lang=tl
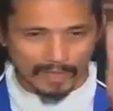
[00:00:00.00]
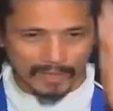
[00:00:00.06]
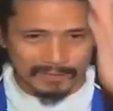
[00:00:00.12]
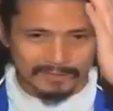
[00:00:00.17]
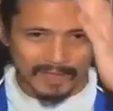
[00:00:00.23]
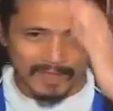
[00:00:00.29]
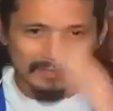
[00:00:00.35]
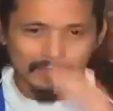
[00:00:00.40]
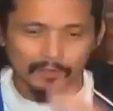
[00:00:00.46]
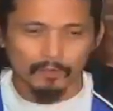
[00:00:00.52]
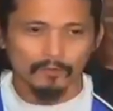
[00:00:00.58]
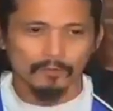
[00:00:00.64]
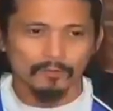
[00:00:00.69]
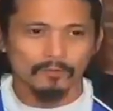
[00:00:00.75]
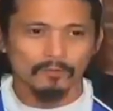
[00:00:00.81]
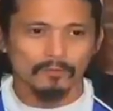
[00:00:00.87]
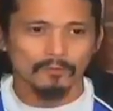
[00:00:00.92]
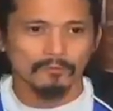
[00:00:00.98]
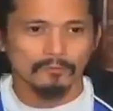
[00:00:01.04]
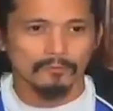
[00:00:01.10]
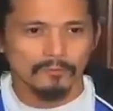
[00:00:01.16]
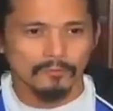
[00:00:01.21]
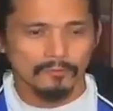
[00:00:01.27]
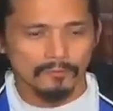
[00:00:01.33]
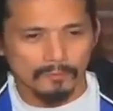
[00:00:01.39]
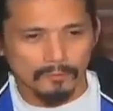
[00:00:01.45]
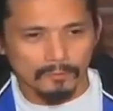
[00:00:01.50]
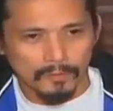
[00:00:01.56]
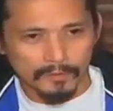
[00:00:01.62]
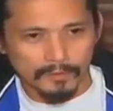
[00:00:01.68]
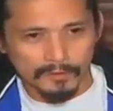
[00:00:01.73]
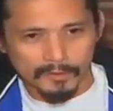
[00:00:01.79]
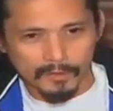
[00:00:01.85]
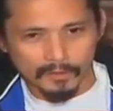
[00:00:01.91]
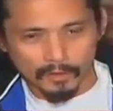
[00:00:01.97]
kung saan-saan ako
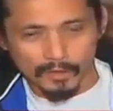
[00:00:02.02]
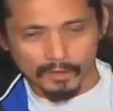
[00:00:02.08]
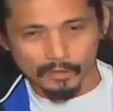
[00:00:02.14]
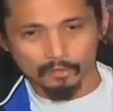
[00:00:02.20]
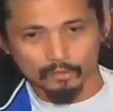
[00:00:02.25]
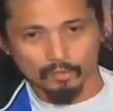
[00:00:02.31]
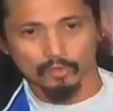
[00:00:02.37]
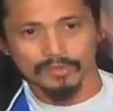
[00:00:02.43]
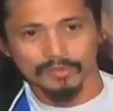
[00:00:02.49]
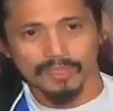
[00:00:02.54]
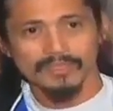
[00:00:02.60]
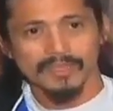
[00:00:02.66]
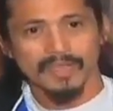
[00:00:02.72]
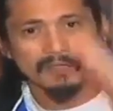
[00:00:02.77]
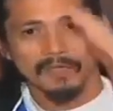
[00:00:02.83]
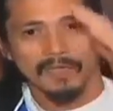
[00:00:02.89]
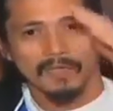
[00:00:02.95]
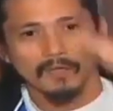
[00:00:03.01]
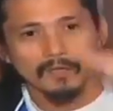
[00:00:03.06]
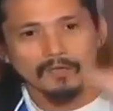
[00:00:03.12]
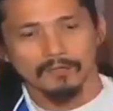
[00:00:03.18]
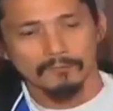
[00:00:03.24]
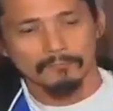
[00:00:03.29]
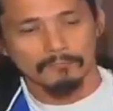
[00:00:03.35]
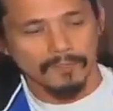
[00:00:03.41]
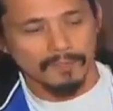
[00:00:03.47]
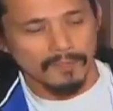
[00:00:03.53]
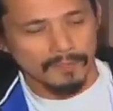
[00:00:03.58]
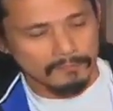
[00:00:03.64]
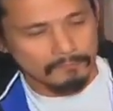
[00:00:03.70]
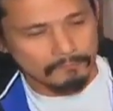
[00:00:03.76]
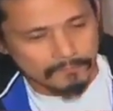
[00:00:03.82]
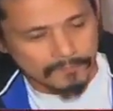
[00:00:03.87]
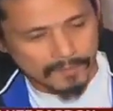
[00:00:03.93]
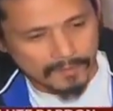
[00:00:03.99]
eh, inutusan niya. No?
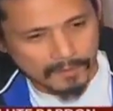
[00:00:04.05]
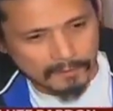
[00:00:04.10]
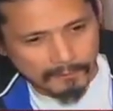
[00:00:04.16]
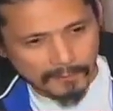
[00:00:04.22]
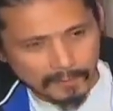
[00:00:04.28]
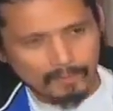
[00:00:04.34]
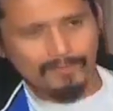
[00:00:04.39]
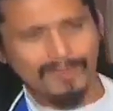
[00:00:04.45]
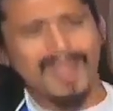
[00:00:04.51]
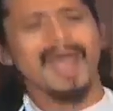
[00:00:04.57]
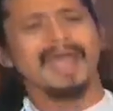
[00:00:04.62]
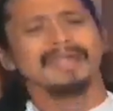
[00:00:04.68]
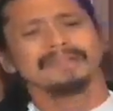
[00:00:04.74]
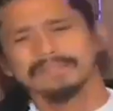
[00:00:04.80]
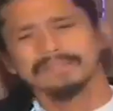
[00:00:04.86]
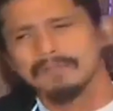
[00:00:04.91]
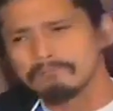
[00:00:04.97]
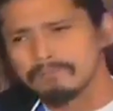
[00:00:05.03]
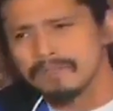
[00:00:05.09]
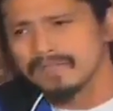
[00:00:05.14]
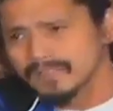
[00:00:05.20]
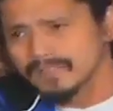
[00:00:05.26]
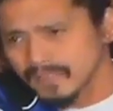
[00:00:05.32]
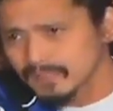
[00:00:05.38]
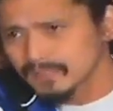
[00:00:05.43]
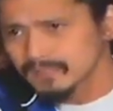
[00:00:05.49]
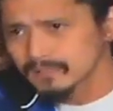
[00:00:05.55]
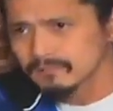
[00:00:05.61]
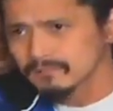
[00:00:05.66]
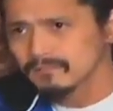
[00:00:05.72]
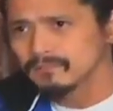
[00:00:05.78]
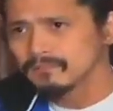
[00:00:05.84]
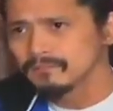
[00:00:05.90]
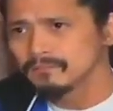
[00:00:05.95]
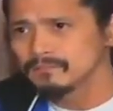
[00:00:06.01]
Pero kahit isang beses,